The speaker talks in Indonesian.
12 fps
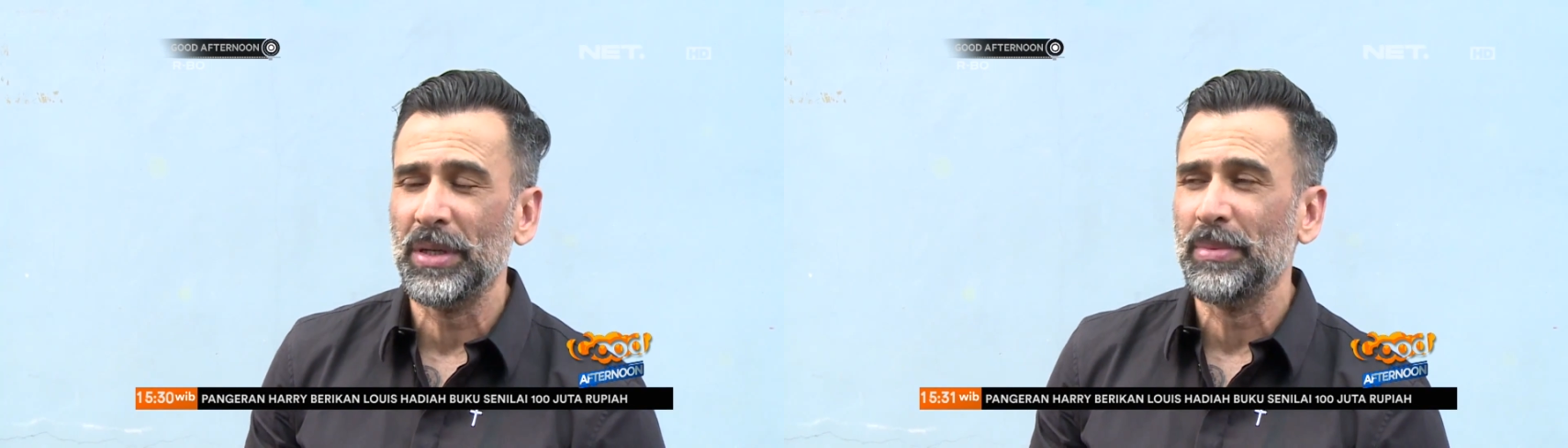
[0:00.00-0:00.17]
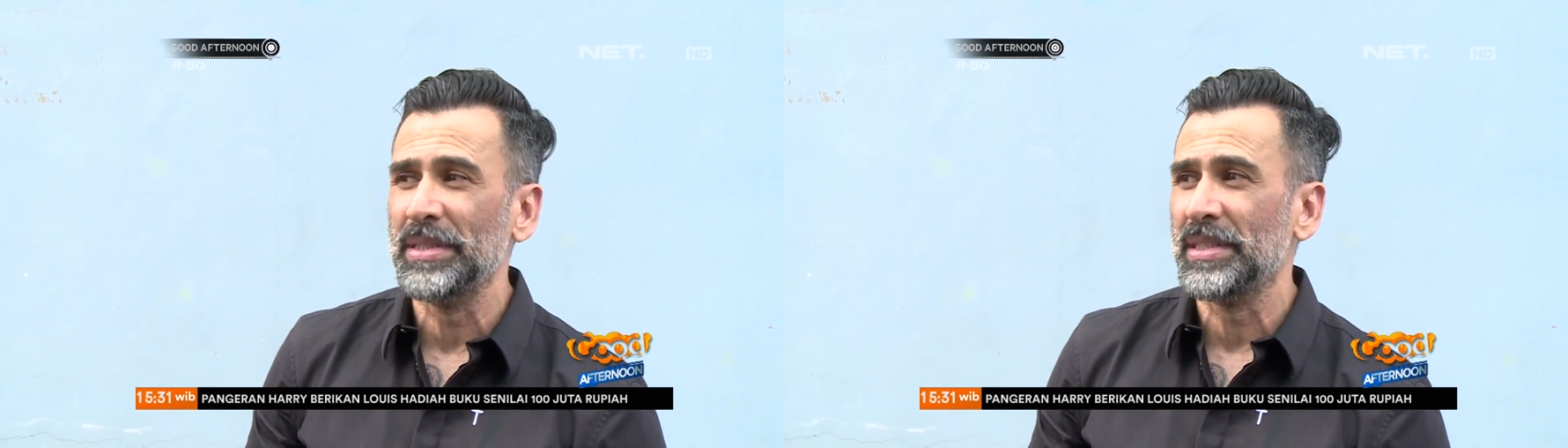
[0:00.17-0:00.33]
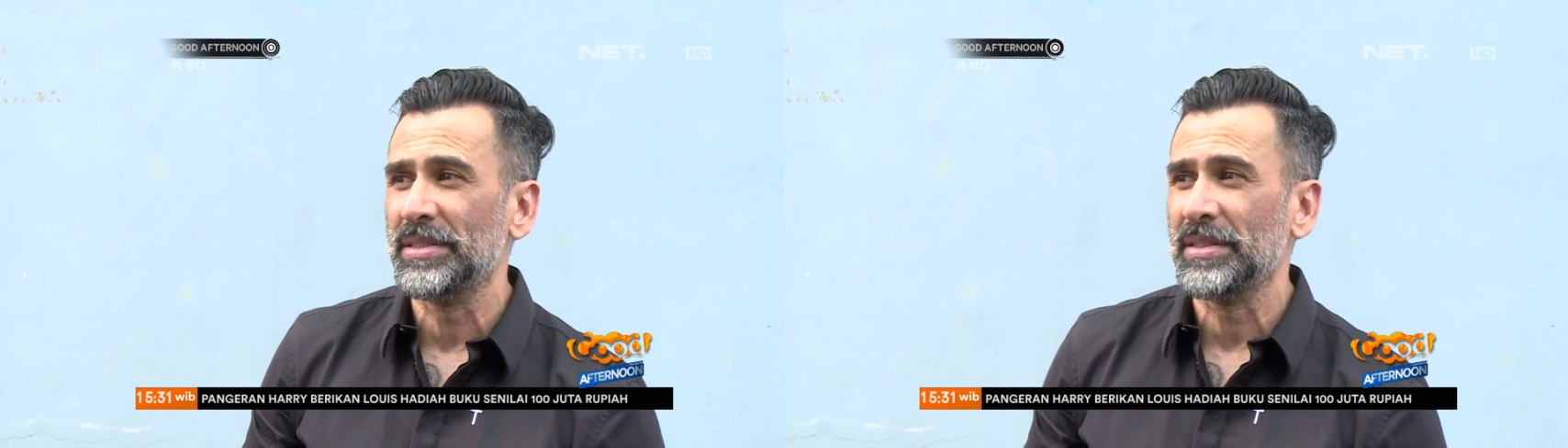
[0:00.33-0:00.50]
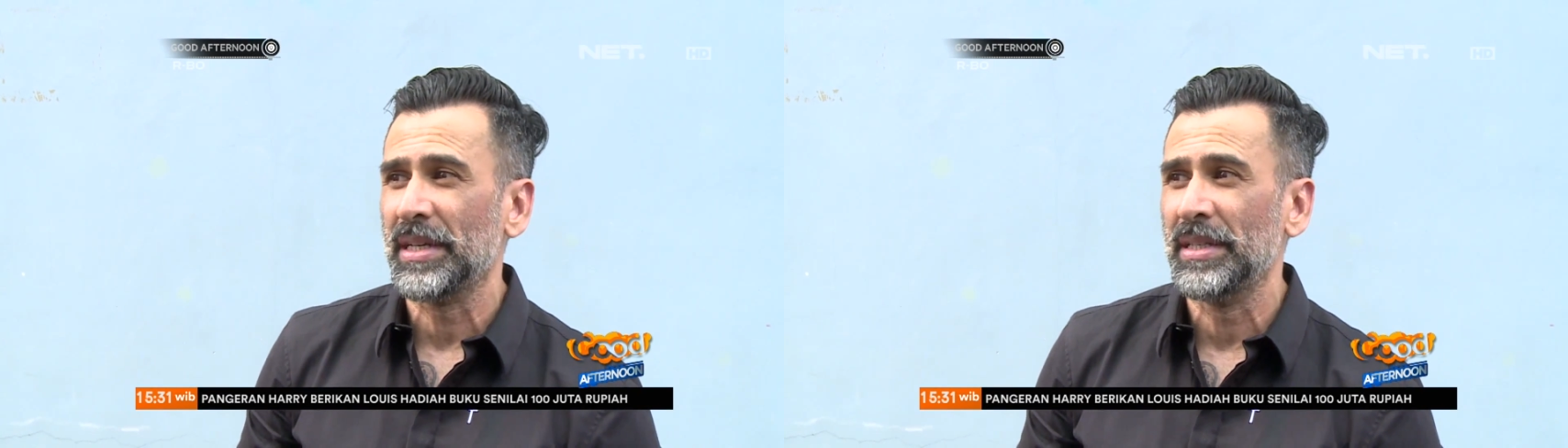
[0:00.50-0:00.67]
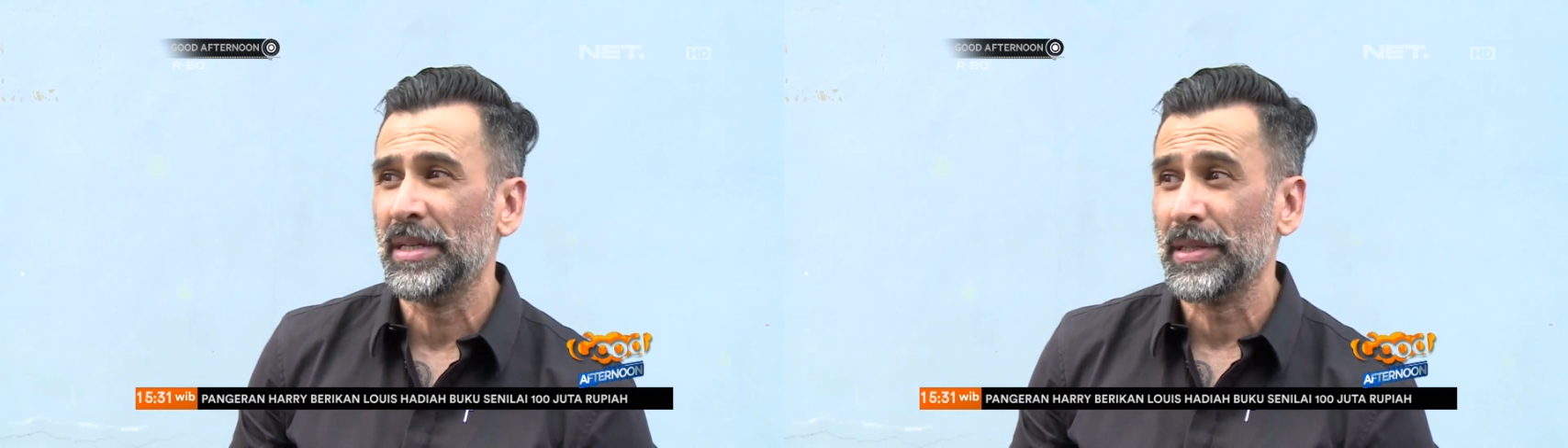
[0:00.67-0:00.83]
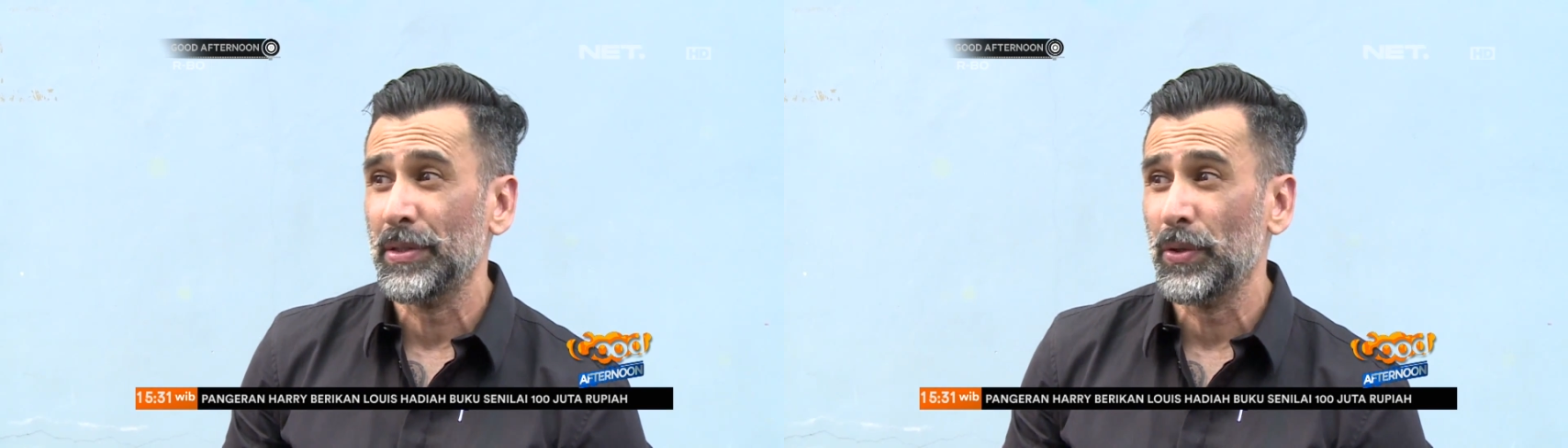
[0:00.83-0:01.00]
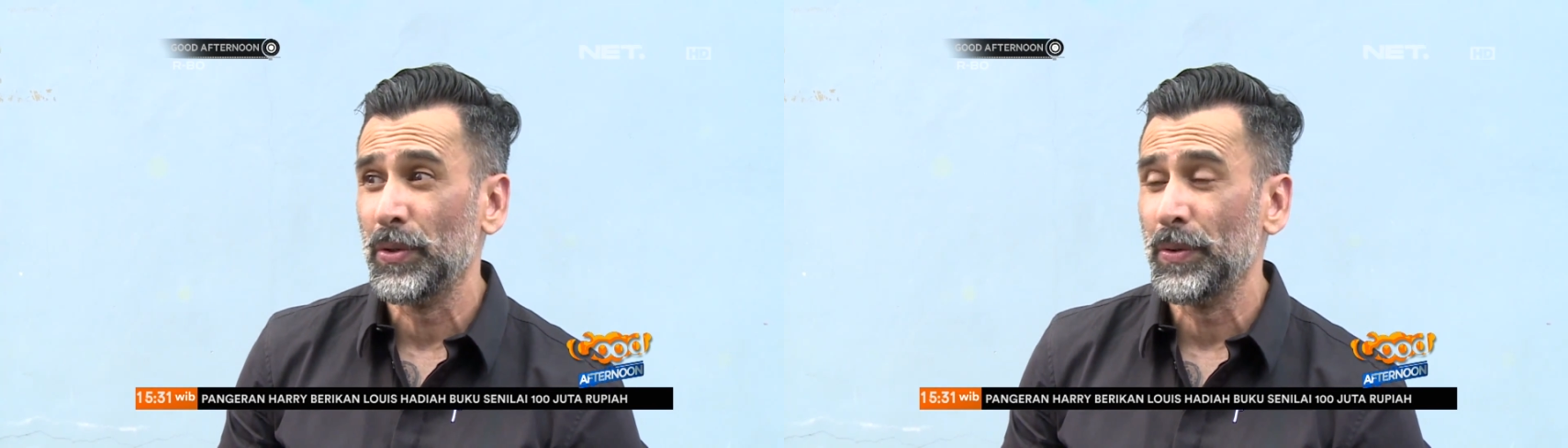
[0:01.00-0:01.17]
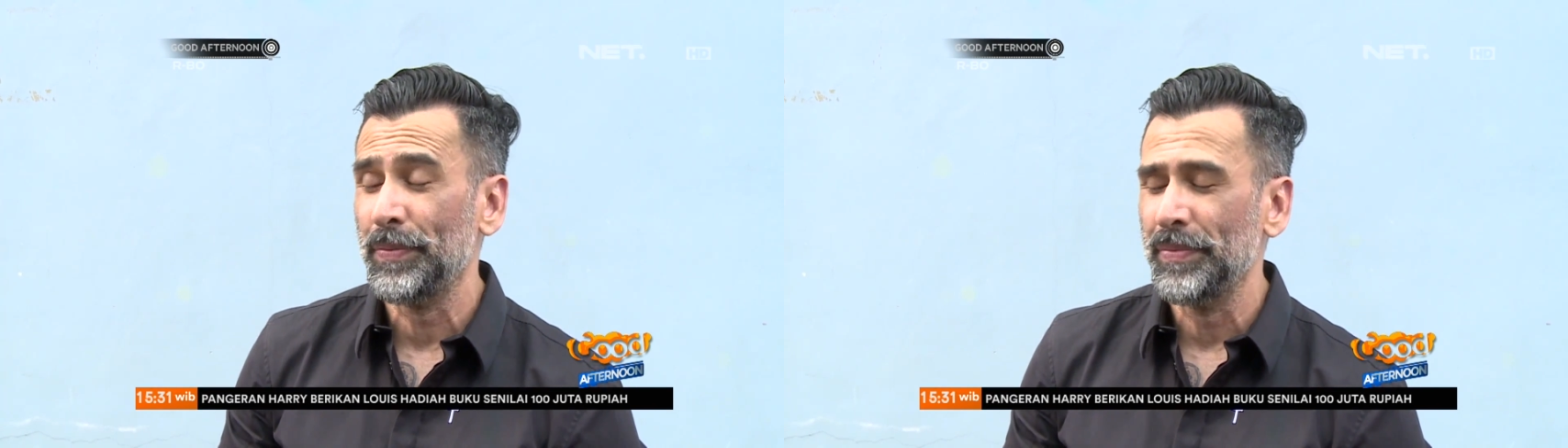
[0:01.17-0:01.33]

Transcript: udah baca skenario.